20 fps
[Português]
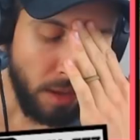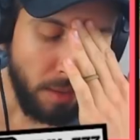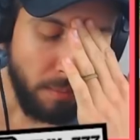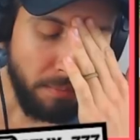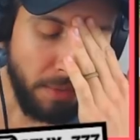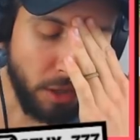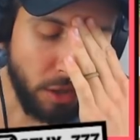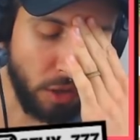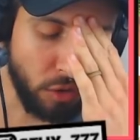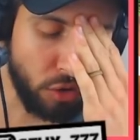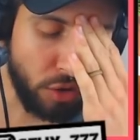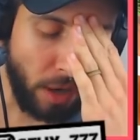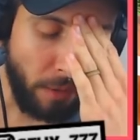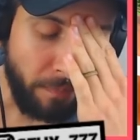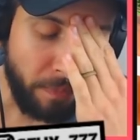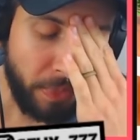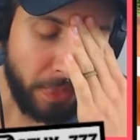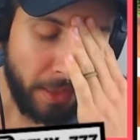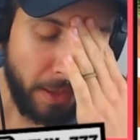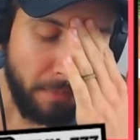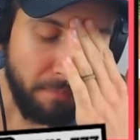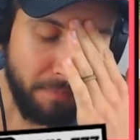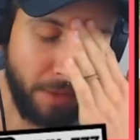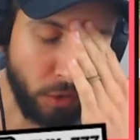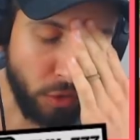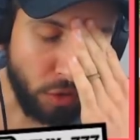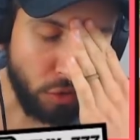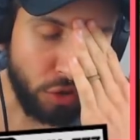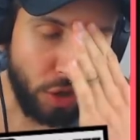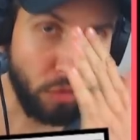Meu Deus do céu.
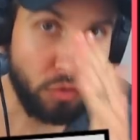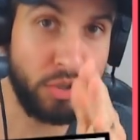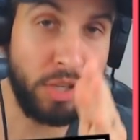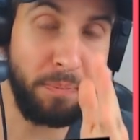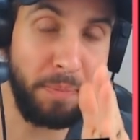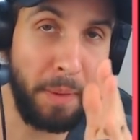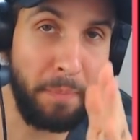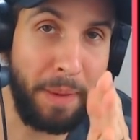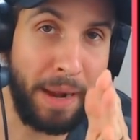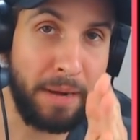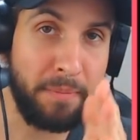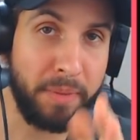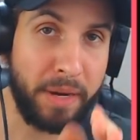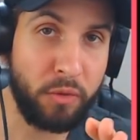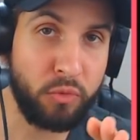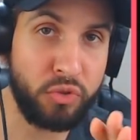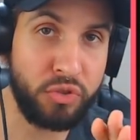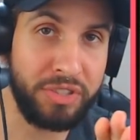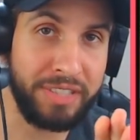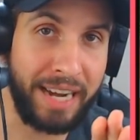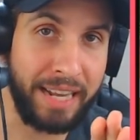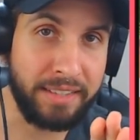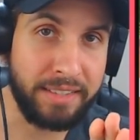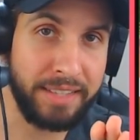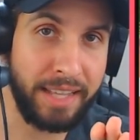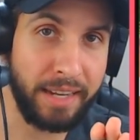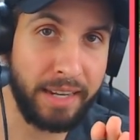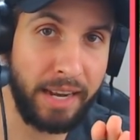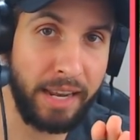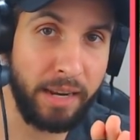Meu Deus do céu, se prepare para o estresse,
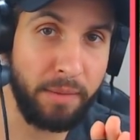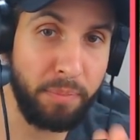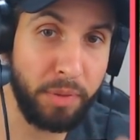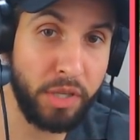tá, galera?